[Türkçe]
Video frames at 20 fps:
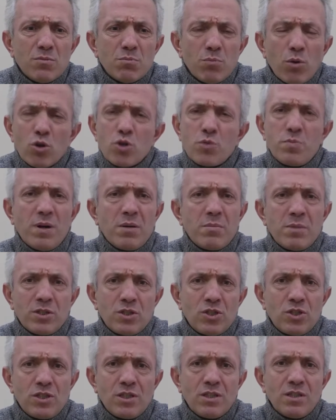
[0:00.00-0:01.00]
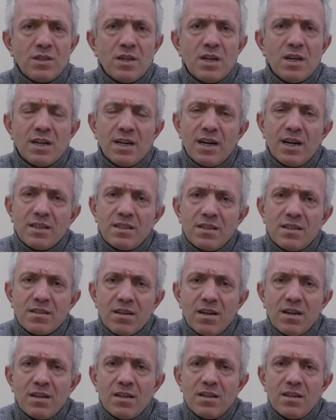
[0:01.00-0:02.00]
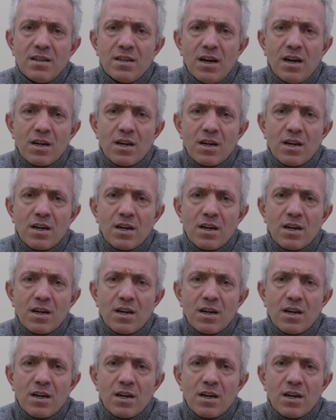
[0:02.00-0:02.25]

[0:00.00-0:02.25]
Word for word: boş bir amaç için adeta